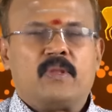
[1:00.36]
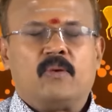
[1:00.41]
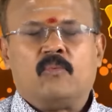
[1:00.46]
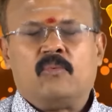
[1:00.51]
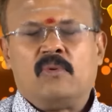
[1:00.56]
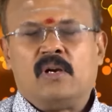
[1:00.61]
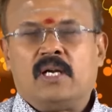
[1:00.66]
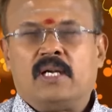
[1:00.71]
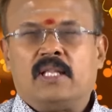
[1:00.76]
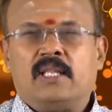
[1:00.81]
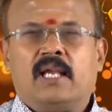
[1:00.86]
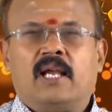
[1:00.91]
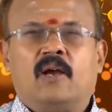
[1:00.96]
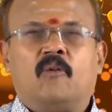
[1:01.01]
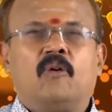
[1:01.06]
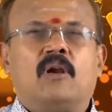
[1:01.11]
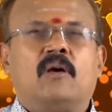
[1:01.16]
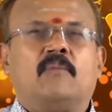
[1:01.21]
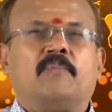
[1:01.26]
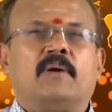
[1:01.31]
உங்கள்கிட்ட தான்
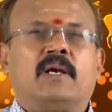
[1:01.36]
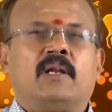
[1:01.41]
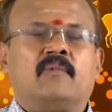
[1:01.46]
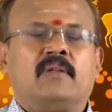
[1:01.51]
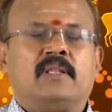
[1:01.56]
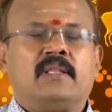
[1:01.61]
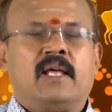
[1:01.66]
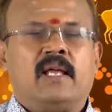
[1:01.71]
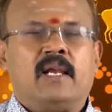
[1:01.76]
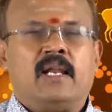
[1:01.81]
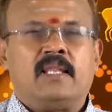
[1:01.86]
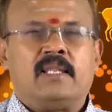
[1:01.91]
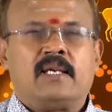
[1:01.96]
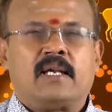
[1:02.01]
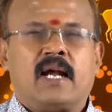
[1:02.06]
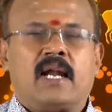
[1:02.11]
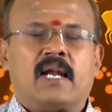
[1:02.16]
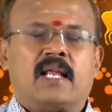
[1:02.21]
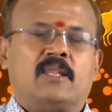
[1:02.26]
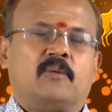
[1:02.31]
எவ்வளோ பணம் வந்தாலும் அது
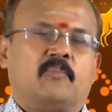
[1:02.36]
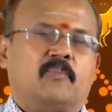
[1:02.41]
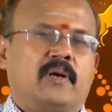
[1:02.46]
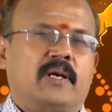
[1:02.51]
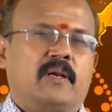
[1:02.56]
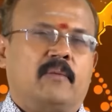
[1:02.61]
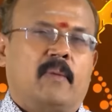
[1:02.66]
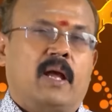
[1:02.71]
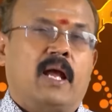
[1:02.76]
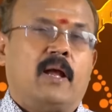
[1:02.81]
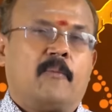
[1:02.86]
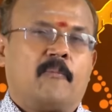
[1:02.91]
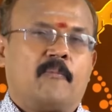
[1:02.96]
காணாத போயிடுமே